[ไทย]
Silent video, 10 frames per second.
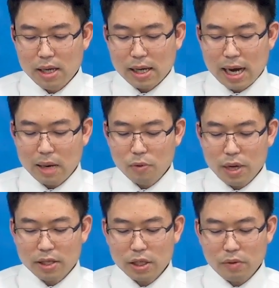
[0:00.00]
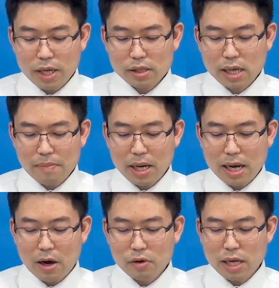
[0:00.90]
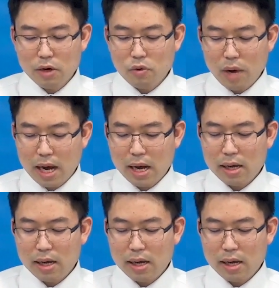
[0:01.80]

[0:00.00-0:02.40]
การรับรู้แห่งชีวิตทำให้เราได้รู้ว่า